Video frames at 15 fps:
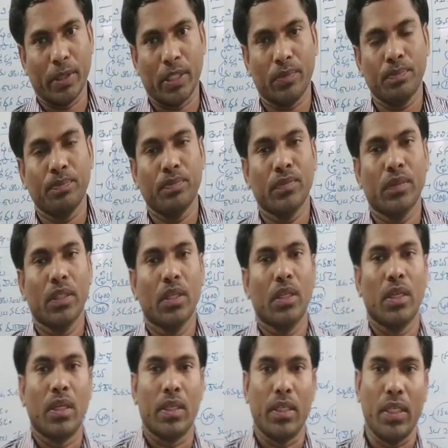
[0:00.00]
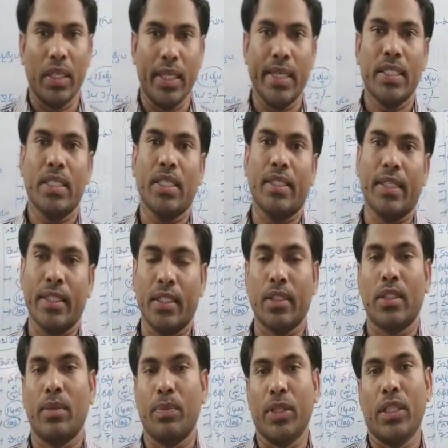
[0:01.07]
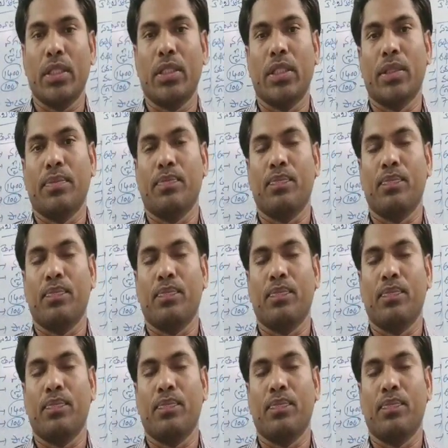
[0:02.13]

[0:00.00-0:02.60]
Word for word: మనం డిఎస్సి టెట్కు సంబంధించి